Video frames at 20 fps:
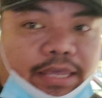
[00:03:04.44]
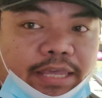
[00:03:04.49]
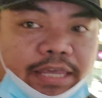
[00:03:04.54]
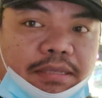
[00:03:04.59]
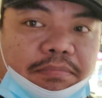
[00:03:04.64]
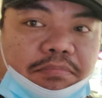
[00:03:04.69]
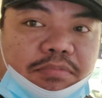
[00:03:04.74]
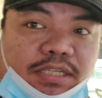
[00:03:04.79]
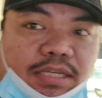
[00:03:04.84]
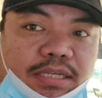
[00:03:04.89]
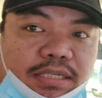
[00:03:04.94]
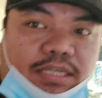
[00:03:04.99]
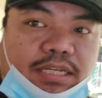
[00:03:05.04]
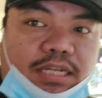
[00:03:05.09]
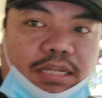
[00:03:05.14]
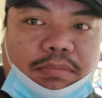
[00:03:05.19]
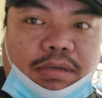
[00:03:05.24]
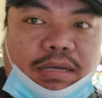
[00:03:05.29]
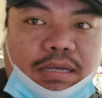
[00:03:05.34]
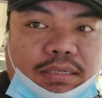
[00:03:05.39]
uh, AMC
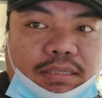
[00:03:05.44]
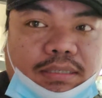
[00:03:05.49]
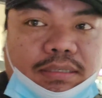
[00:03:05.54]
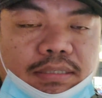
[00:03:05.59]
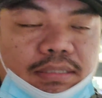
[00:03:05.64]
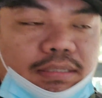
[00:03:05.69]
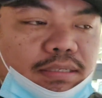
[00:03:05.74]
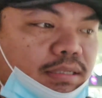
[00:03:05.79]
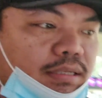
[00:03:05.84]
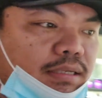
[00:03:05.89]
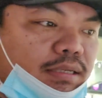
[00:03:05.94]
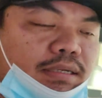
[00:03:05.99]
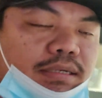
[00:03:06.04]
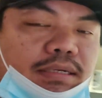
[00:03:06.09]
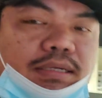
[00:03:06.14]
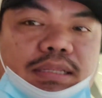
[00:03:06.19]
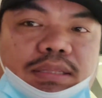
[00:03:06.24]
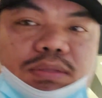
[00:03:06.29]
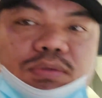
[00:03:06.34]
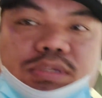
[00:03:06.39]
Cinema
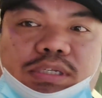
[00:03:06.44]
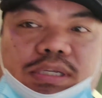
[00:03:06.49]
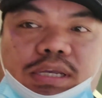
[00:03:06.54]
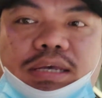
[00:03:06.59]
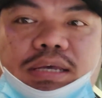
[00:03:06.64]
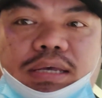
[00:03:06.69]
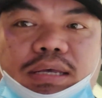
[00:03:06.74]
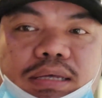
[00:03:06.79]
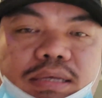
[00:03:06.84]
dito sa